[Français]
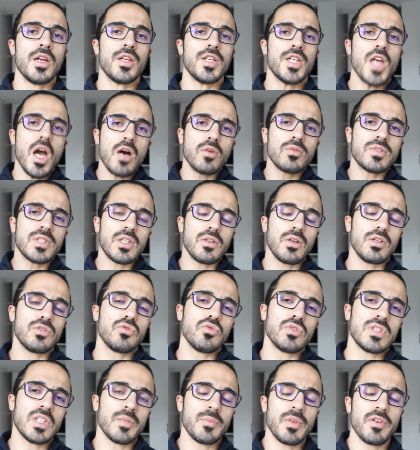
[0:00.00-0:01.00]
Yo, salut à
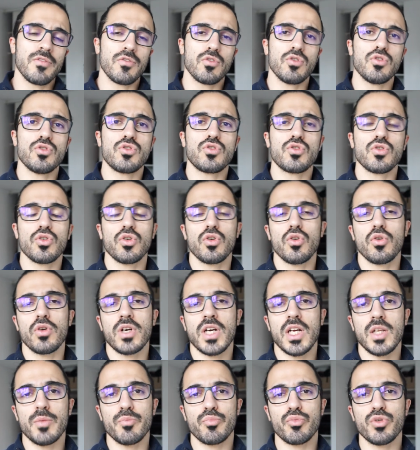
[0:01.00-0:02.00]
tous et bienvenue sur
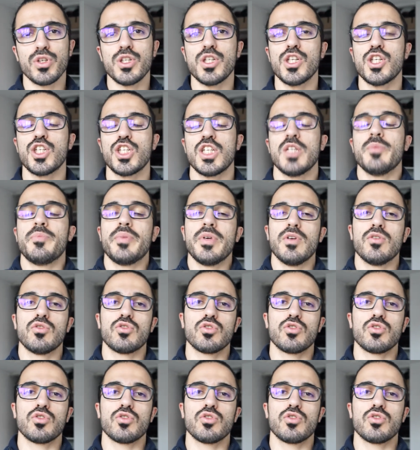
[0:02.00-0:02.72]
locan.jp.